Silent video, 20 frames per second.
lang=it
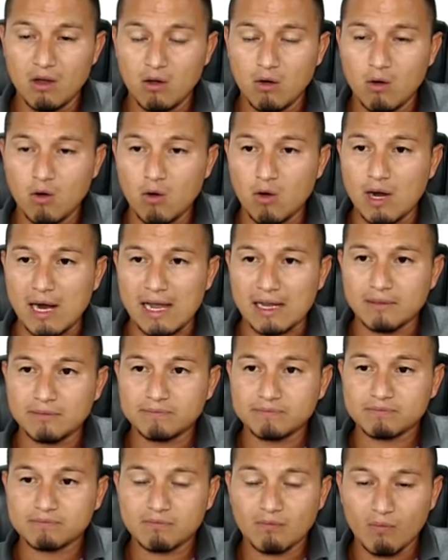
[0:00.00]

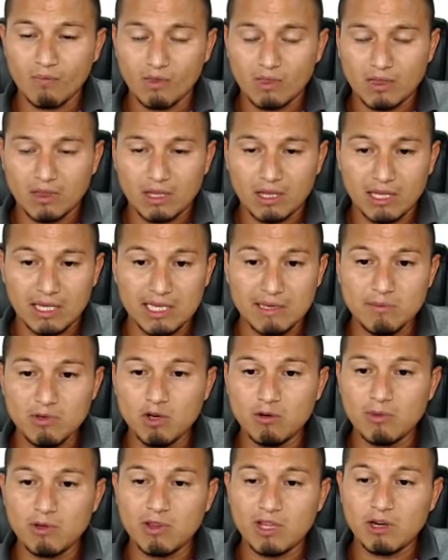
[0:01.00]
Ora, il mio
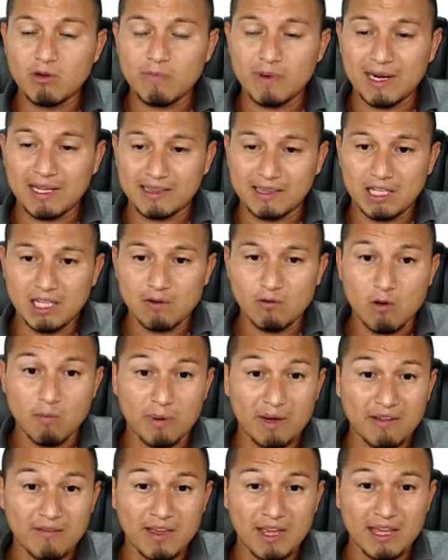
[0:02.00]
modello operativo
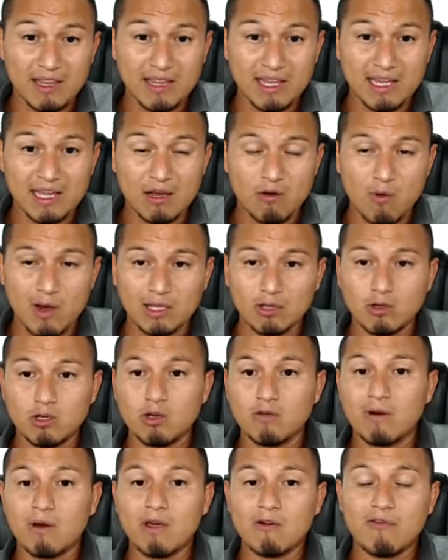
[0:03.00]
prevede che quando io
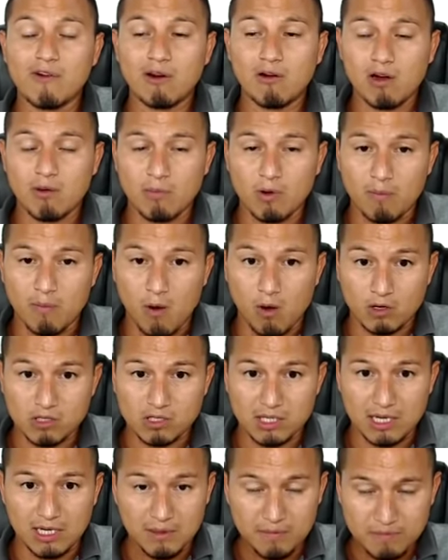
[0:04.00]
vado a fare una
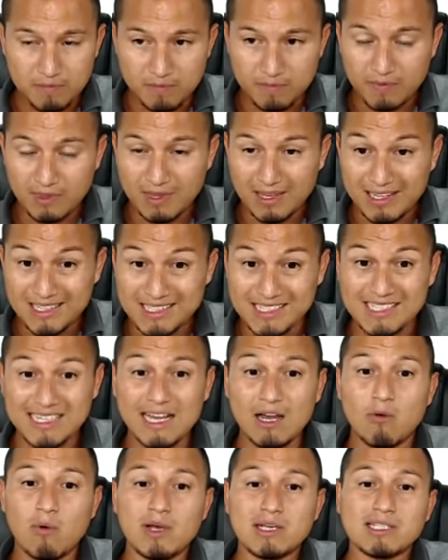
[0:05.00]
proposta,
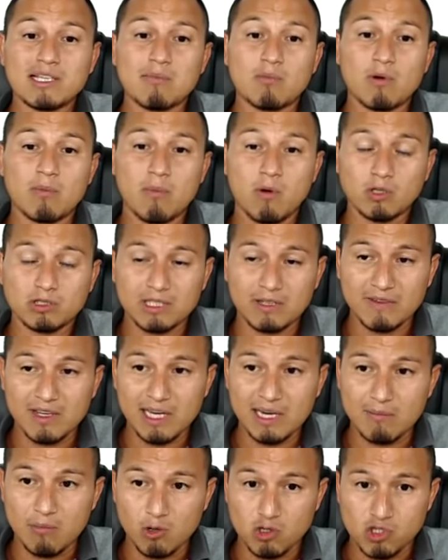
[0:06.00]
se questa proposta
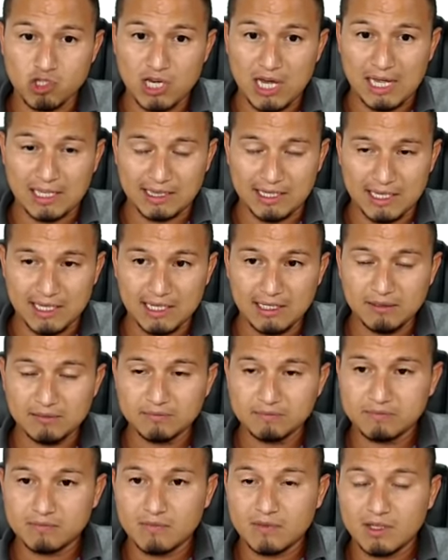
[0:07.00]
viene
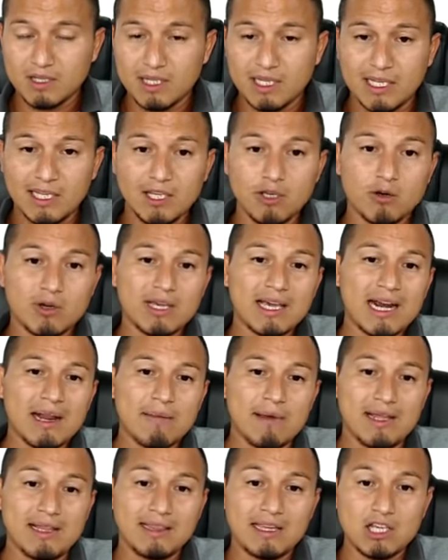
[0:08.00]
bocciata, io
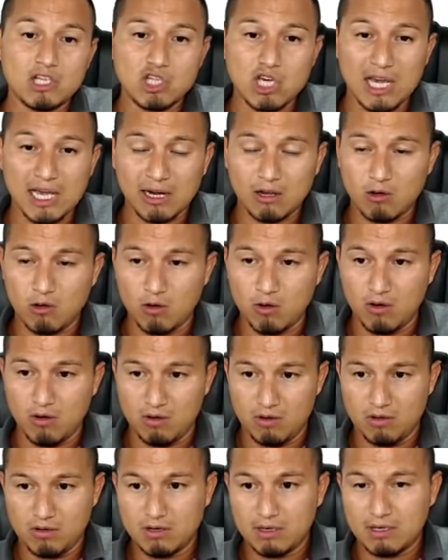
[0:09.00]
chiaramente
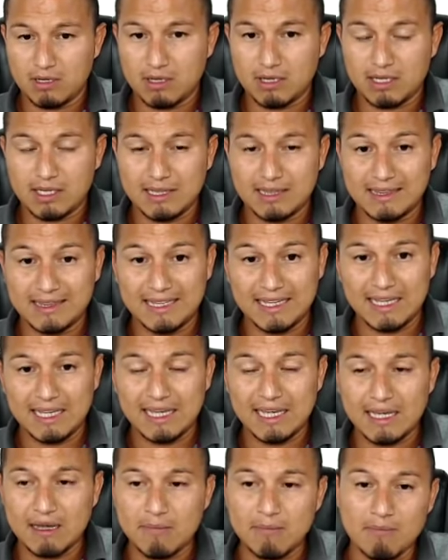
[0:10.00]
cerco
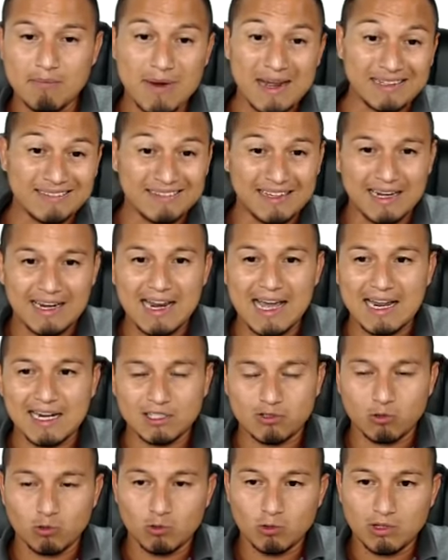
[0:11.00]
di martellare
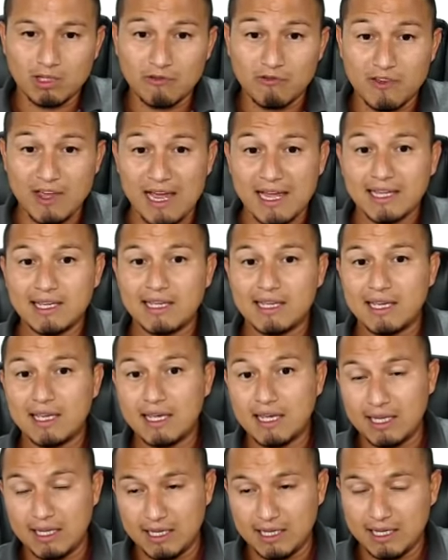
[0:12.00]
su tutti i
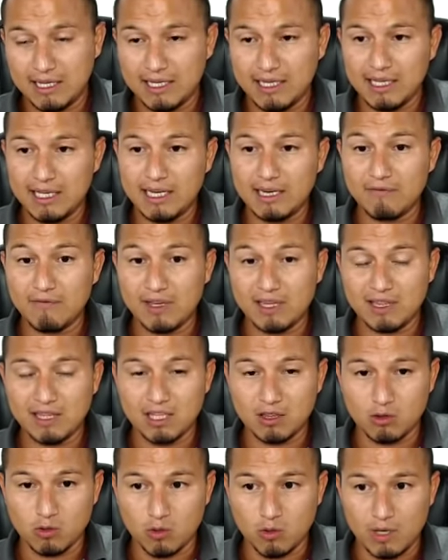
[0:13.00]
fianchi il
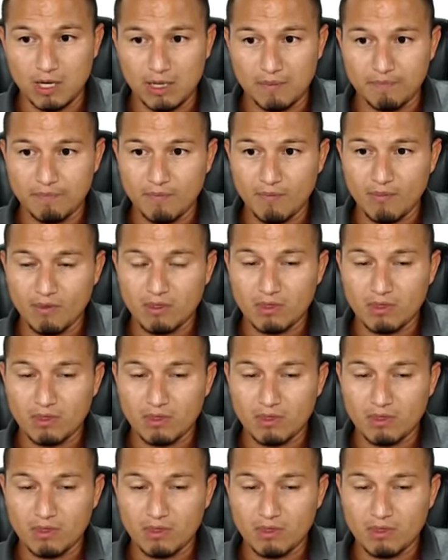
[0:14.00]
venditore,